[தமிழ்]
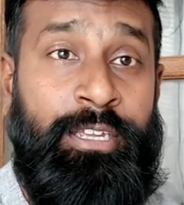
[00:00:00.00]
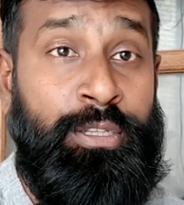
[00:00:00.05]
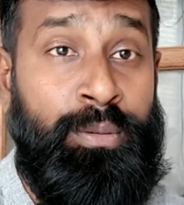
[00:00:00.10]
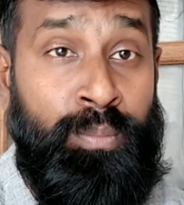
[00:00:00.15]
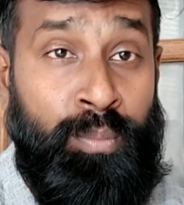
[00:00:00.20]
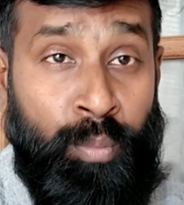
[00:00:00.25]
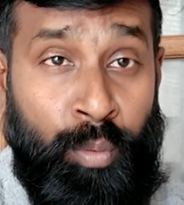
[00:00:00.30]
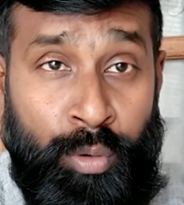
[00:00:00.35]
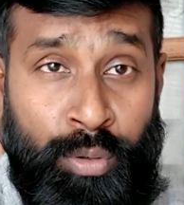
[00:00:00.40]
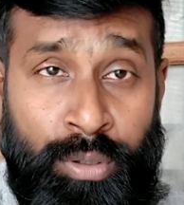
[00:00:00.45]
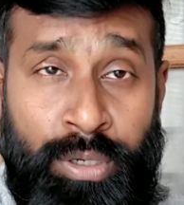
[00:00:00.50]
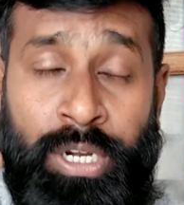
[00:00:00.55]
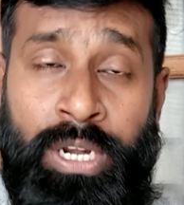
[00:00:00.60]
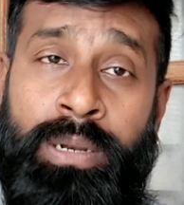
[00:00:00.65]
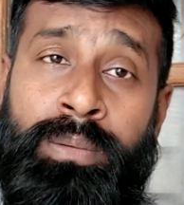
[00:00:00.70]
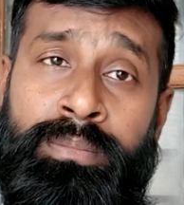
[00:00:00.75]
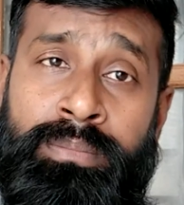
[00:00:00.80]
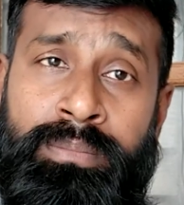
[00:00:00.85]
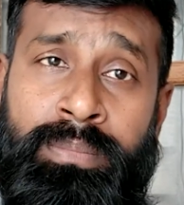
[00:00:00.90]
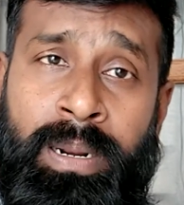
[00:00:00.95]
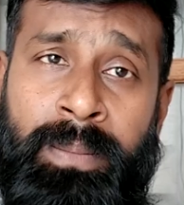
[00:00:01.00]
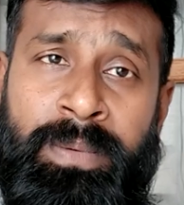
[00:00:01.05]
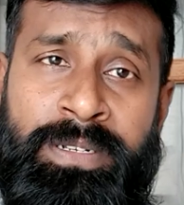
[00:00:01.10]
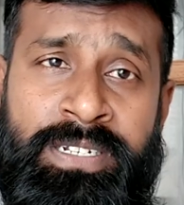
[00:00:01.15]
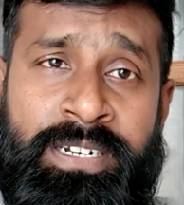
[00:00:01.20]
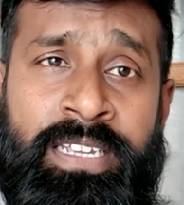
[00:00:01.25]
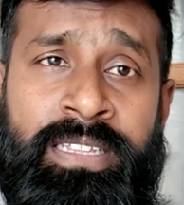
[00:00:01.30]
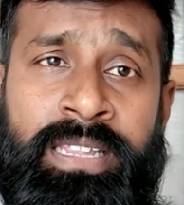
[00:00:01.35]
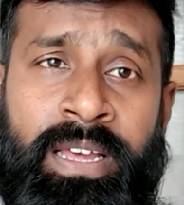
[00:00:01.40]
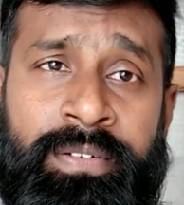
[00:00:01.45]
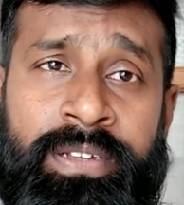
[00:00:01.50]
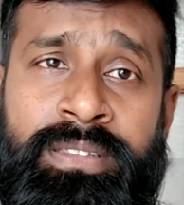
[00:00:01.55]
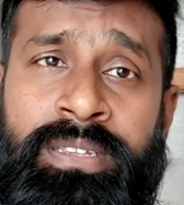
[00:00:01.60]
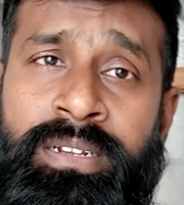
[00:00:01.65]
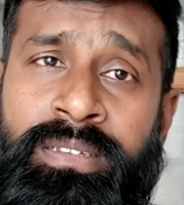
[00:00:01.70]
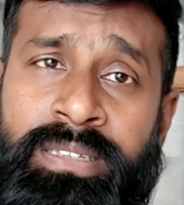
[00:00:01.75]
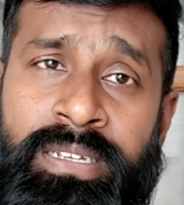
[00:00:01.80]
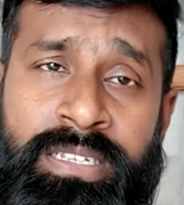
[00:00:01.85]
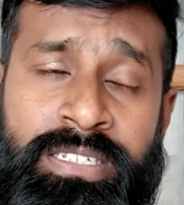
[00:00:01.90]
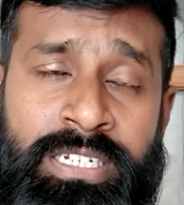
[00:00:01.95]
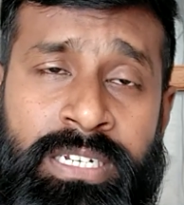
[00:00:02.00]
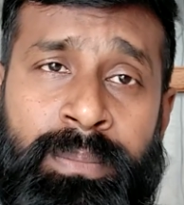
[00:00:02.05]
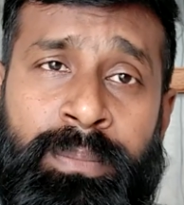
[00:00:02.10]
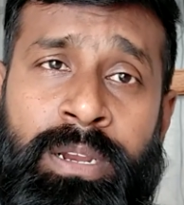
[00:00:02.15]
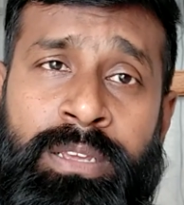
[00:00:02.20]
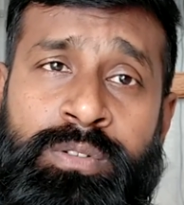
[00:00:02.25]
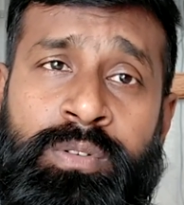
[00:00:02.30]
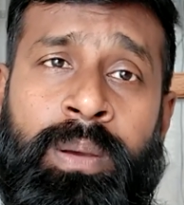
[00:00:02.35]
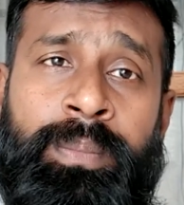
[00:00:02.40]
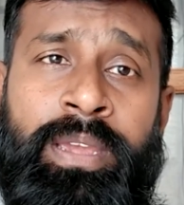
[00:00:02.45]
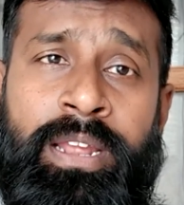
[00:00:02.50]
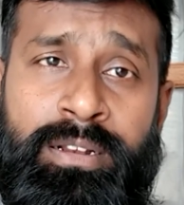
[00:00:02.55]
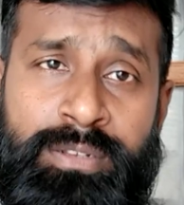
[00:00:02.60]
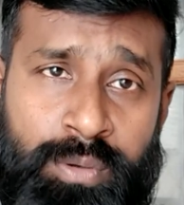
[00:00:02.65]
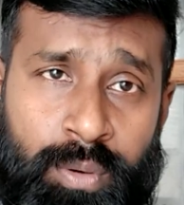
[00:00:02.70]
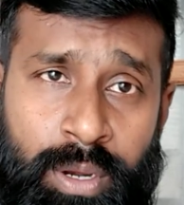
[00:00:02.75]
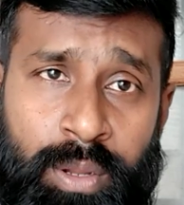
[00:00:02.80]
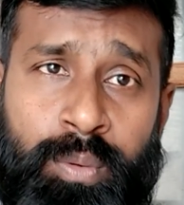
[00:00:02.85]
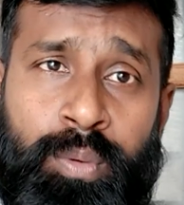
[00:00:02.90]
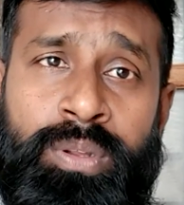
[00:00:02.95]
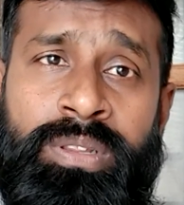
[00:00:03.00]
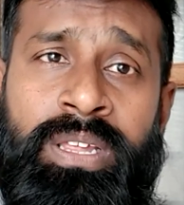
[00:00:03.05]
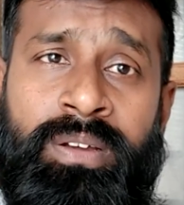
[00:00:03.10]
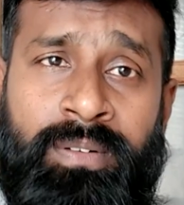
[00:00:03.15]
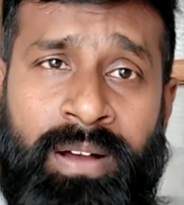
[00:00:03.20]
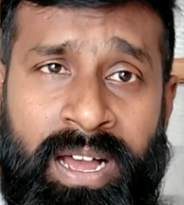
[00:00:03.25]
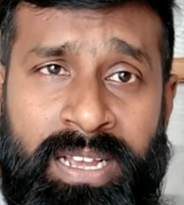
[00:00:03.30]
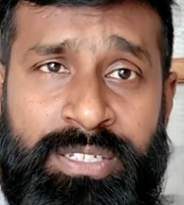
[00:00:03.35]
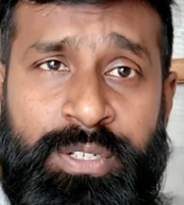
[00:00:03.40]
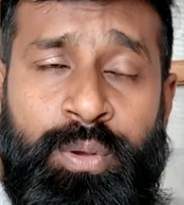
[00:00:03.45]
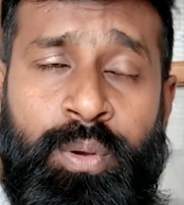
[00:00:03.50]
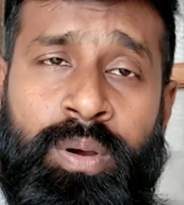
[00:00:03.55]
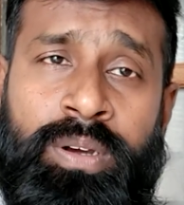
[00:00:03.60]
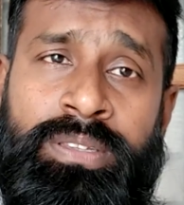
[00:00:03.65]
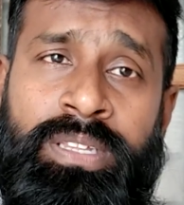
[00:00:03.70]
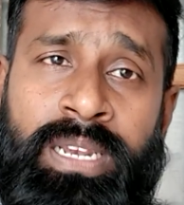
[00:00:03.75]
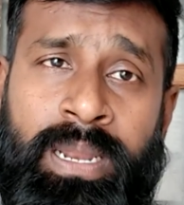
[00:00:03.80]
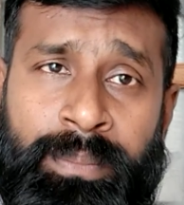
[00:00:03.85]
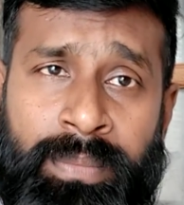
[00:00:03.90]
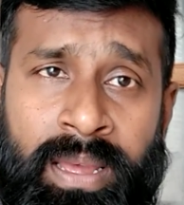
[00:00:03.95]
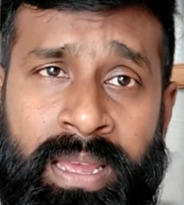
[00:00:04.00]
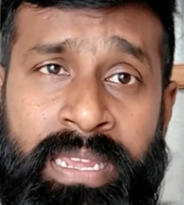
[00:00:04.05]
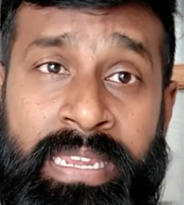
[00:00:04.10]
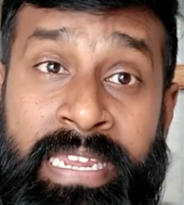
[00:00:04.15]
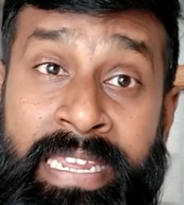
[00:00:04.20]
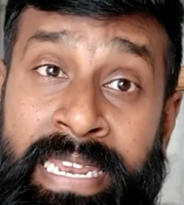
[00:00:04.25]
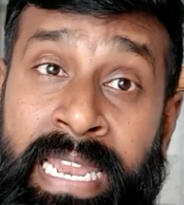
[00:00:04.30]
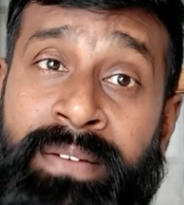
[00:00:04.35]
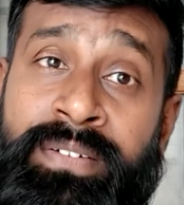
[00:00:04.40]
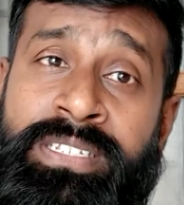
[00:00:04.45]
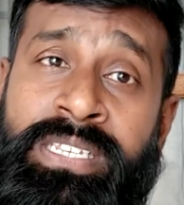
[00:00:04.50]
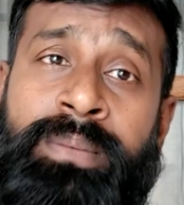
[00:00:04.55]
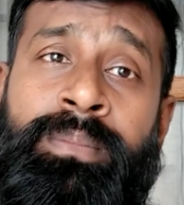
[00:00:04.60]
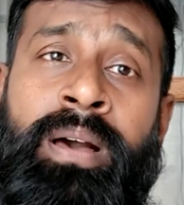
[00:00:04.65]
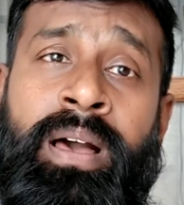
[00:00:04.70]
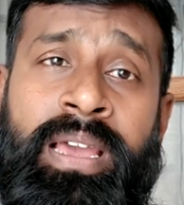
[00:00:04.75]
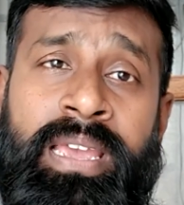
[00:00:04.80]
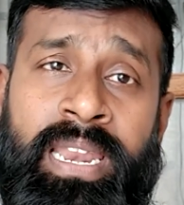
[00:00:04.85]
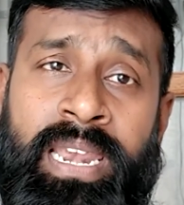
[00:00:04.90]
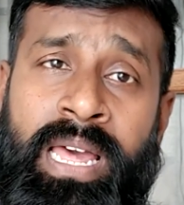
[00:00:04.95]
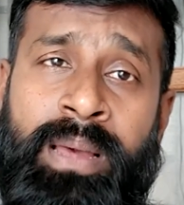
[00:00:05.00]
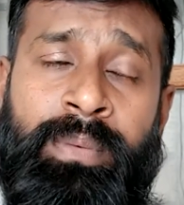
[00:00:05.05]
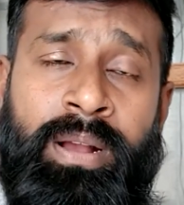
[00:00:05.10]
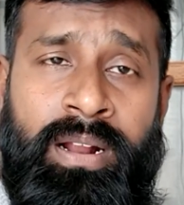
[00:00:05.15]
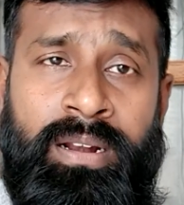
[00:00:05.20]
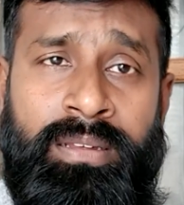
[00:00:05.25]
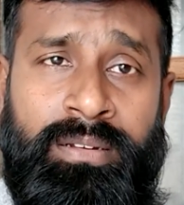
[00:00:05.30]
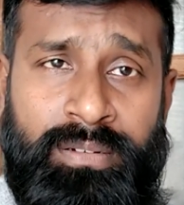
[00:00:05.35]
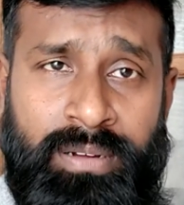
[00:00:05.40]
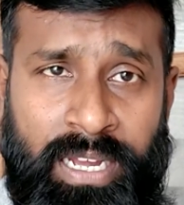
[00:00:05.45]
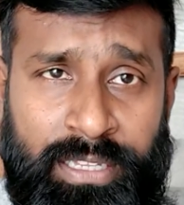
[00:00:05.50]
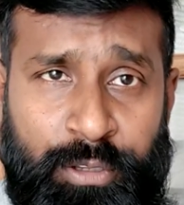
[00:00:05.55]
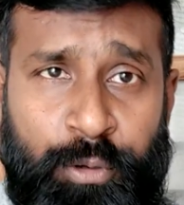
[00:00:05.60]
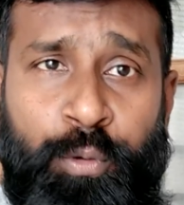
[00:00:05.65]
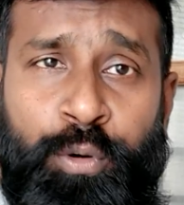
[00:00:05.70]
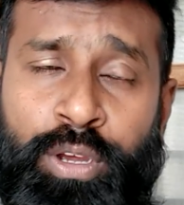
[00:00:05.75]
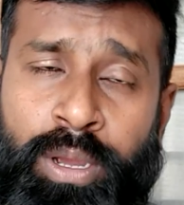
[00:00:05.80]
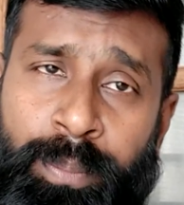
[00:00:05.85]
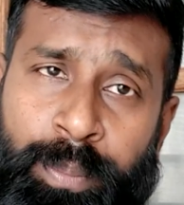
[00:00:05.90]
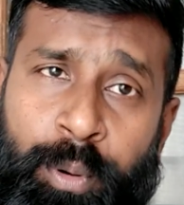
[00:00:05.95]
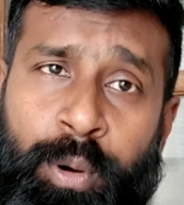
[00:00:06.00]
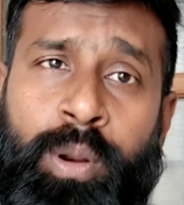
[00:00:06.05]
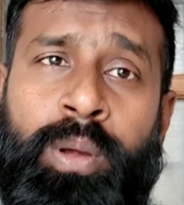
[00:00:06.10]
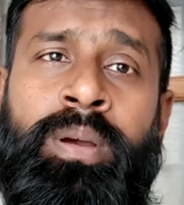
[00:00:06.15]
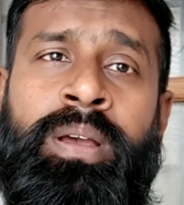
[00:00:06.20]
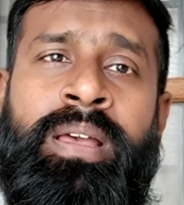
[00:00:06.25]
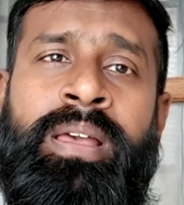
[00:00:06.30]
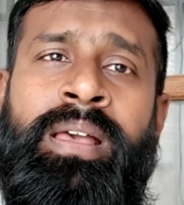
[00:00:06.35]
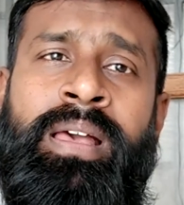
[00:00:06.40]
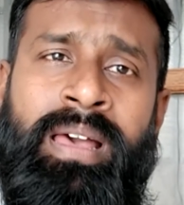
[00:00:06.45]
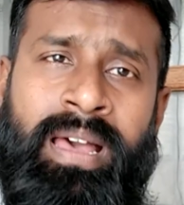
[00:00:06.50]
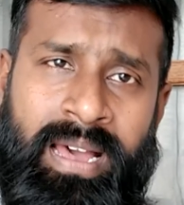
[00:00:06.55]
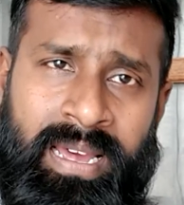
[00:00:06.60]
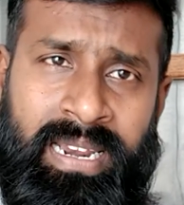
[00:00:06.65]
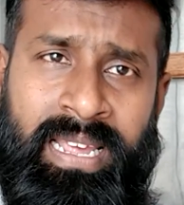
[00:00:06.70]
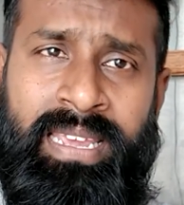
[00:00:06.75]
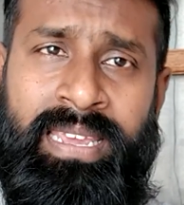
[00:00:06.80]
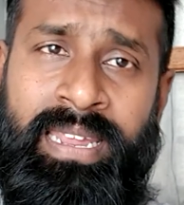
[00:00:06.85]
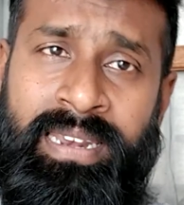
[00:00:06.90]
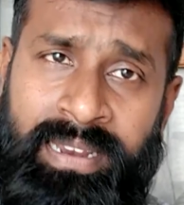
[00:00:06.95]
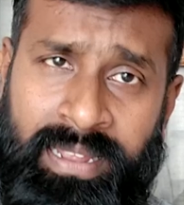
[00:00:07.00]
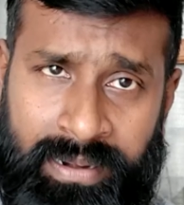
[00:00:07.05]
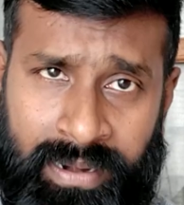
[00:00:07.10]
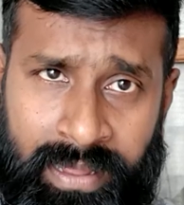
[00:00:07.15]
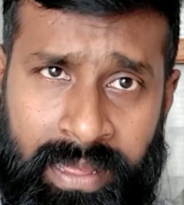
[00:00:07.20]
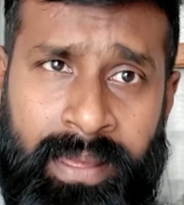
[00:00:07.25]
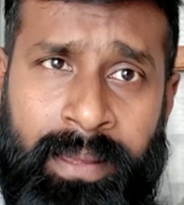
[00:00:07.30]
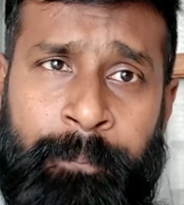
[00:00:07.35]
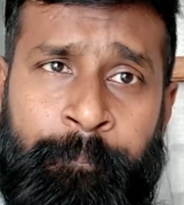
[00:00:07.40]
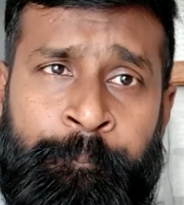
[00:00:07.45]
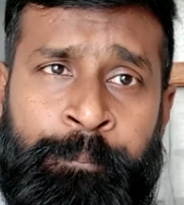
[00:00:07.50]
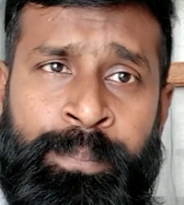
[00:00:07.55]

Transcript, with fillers: இது முற்றிலும் பிரம்மஸ்ரீ தவத்திரு திருச்சிட்டம்பல சுவாமிகள் சொல்லி கொடுத்த வாசி யோகத்தை நம்ம இலவசமாக எல்லா மக்களுக்கும் கற்றுக் கொடுக்க போகிறோம் ஆனால் என்னென்னா